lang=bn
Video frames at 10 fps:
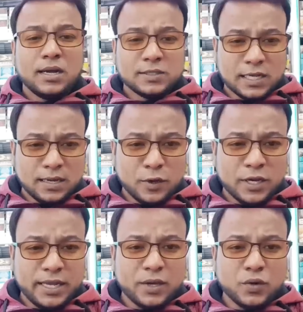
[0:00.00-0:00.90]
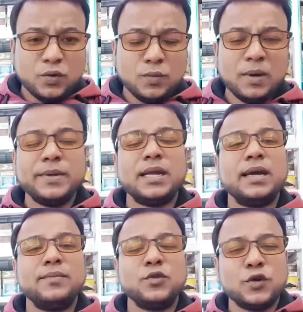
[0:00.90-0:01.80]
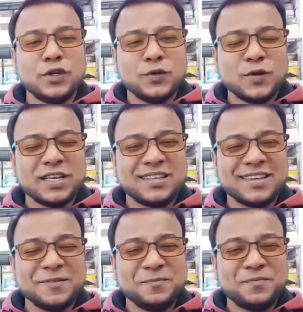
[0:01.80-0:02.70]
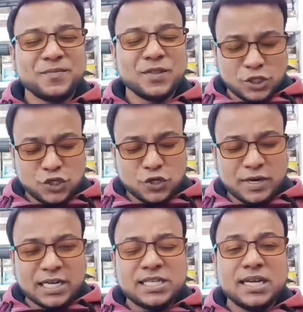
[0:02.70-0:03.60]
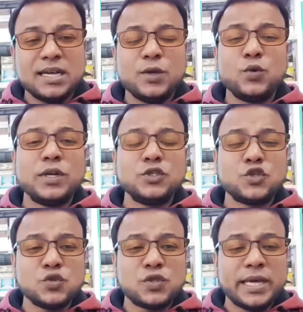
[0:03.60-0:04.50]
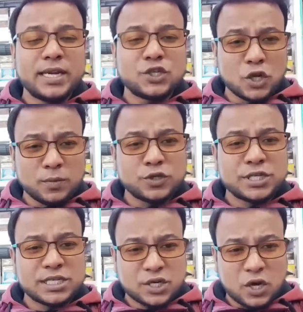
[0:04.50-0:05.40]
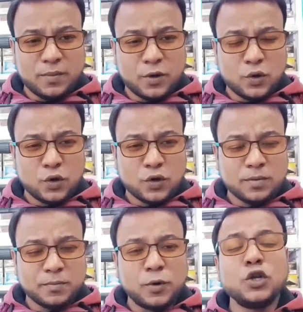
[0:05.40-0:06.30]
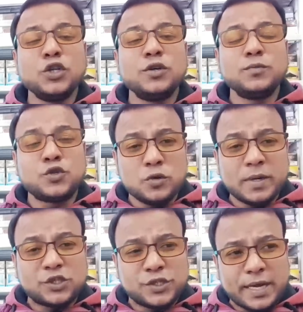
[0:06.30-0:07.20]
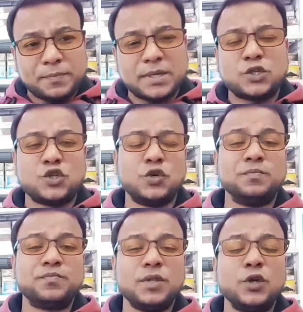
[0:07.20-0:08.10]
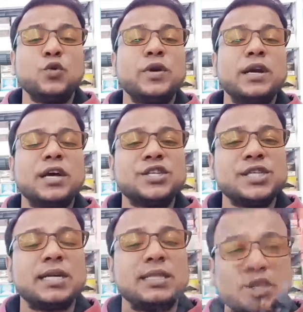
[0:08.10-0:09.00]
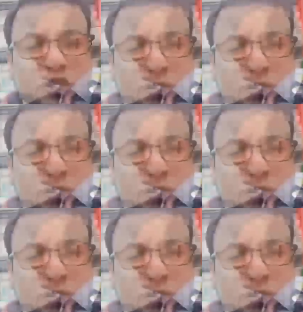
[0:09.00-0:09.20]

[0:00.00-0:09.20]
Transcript: আসসালামু আলাইকুম আমি নাইম দক্ষিণ কোরিয়া থেকে দর্শক রাশিয়া ইউক্রেন যুদ্ধের সর্বশেষ খবর ভলিউম টু বা চ্যাপ্টার টু ইউক্রেন রাশিয়ার দ্বিতীয়